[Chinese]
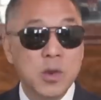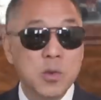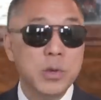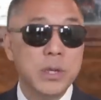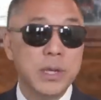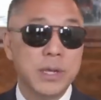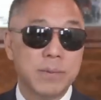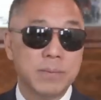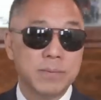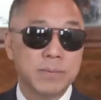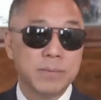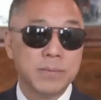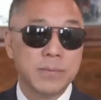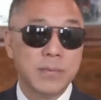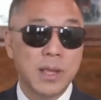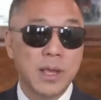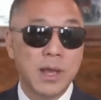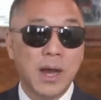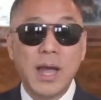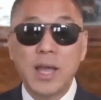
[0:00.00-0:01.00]
贵，
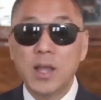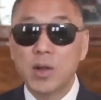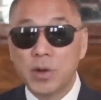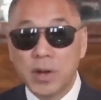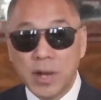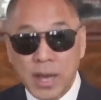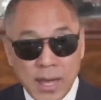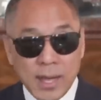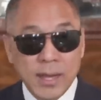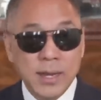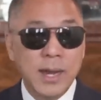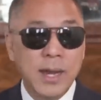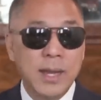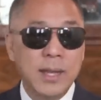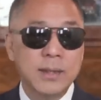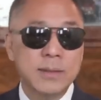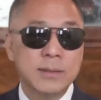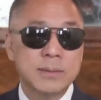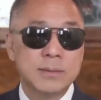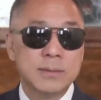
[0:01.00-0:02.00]
还有安
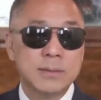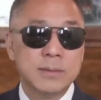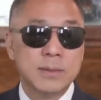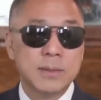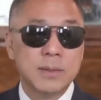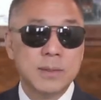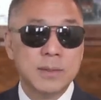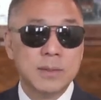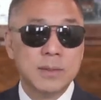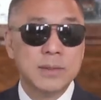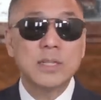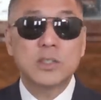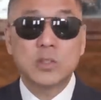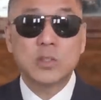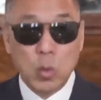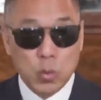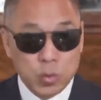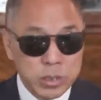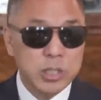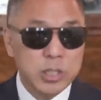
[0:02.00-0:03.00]
安，那
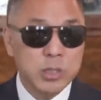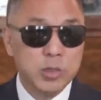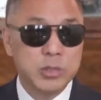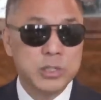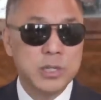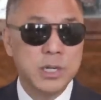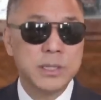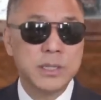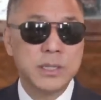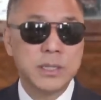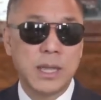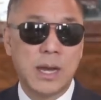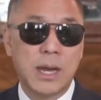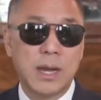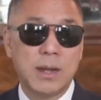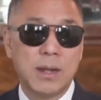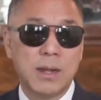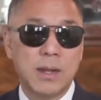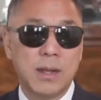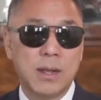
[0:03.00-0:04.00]
都是有生意
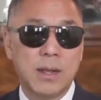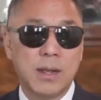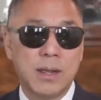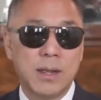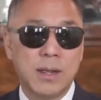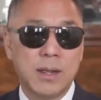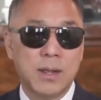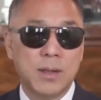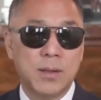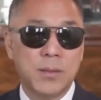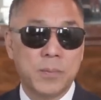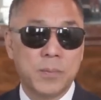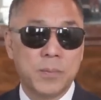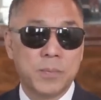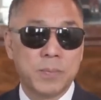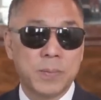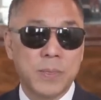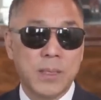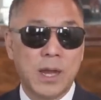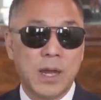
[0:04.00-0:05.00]

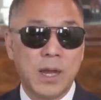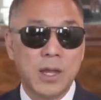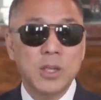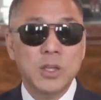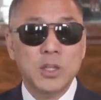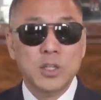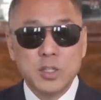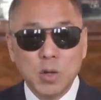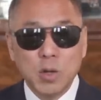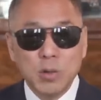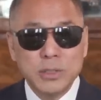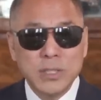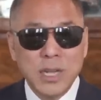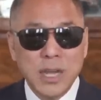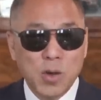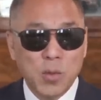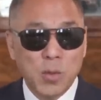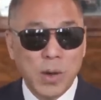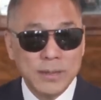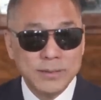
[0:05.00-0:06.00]
的，啊，肖
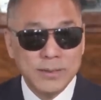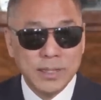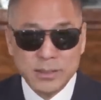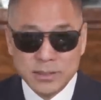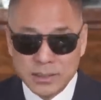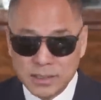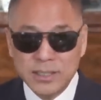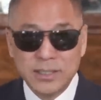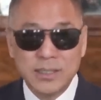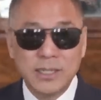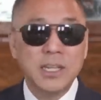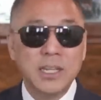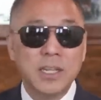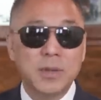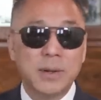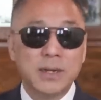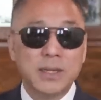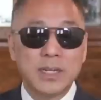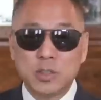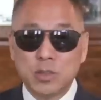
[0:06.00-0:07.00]
建华在这人里
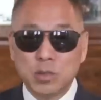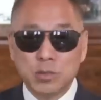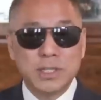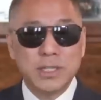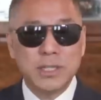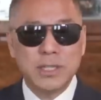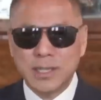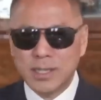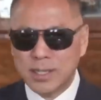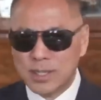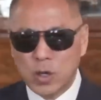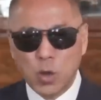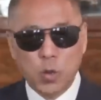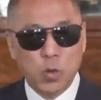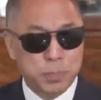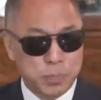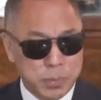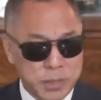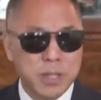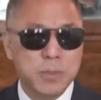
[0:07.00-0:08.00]
边那就是一个狗
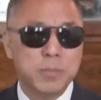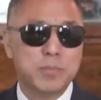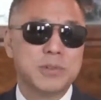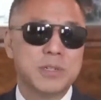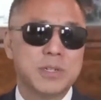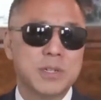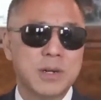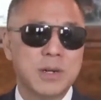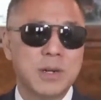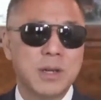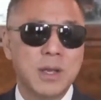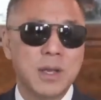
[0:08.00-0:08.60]
屁不是。